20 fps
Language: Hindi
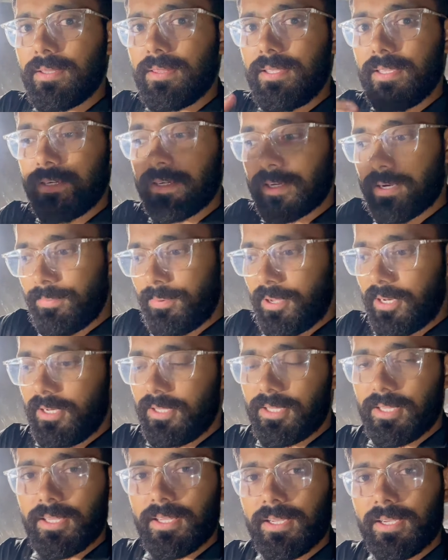दिन का पानी
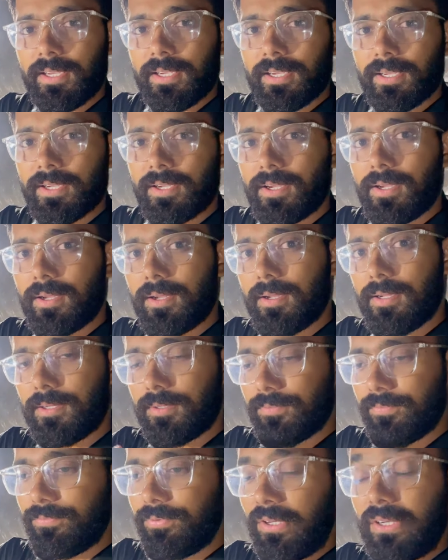दे देंगे आ,
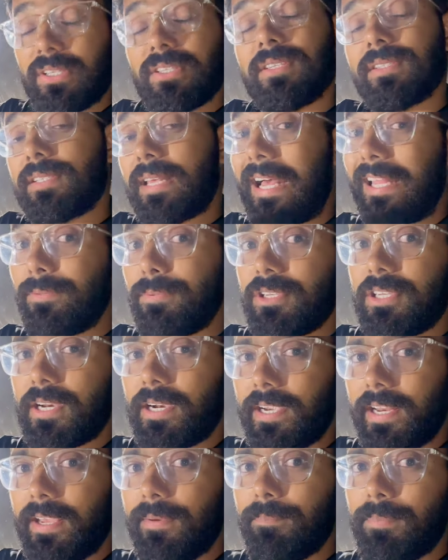फिर सात बजे के
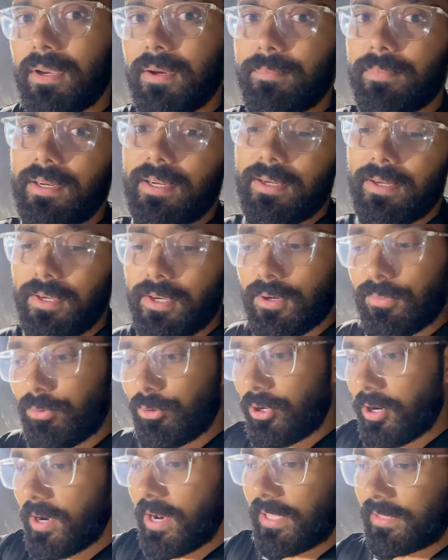टाइम पे हम इन्हें
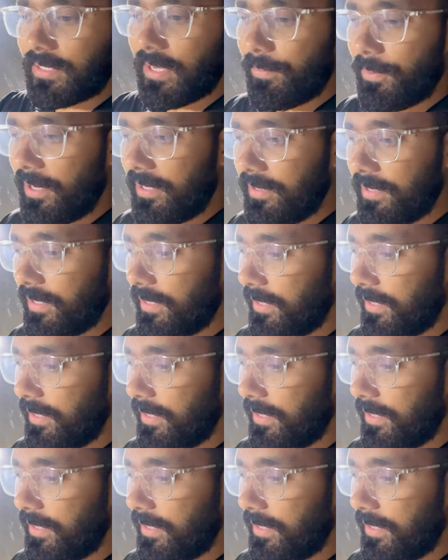पूरा रात का पानी दे